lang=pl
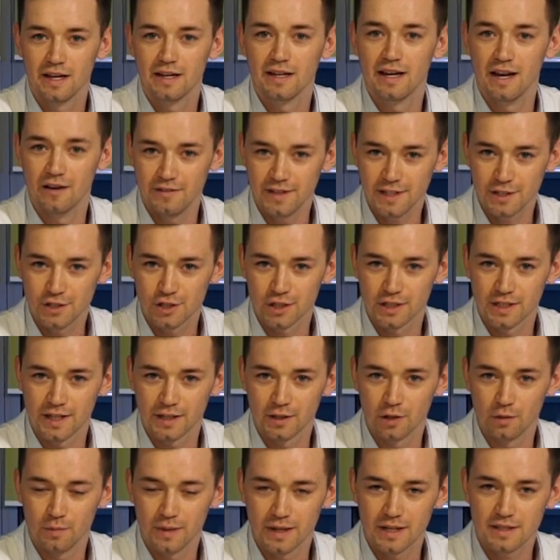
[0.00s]
Dla większych
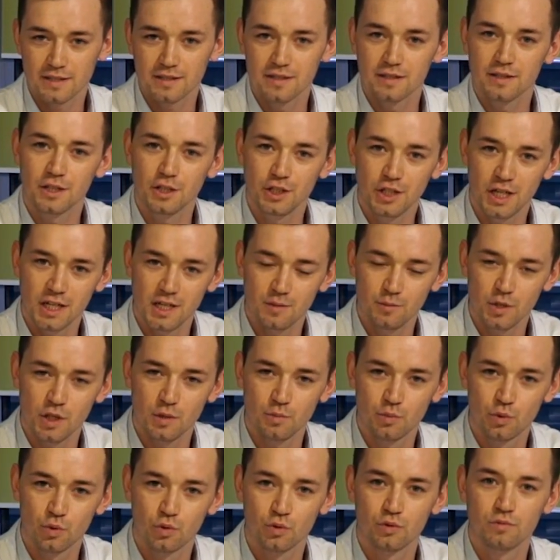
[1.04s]
natomiast
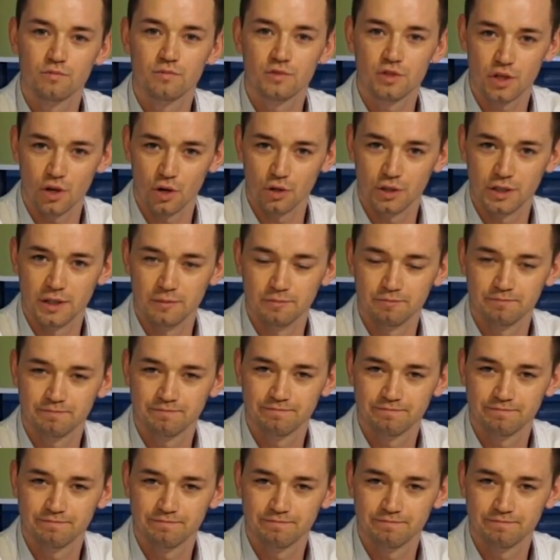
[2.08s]
7,5 czy 8.